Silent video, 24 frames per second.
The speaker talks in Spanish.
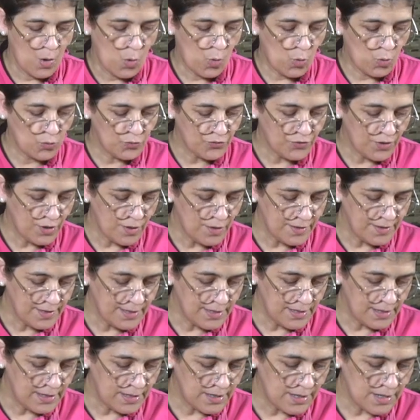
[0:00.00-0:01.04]
Otra
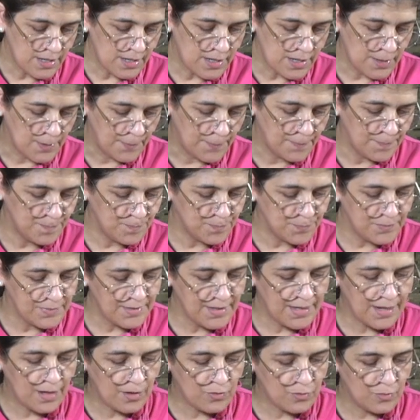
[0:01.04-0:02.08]
de,
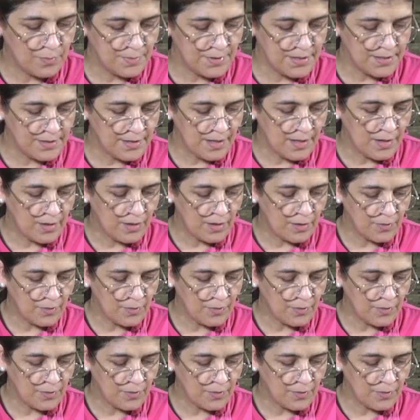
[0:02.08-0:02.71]
las comidas,